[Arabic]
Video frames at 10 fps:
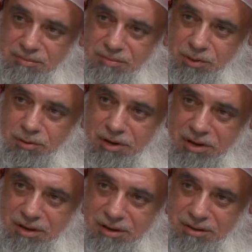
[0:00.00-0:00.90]

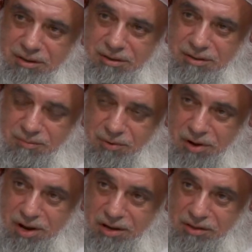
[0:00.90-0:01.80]
يغري
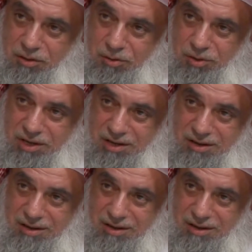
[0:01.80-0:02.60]
مغريات الدنيا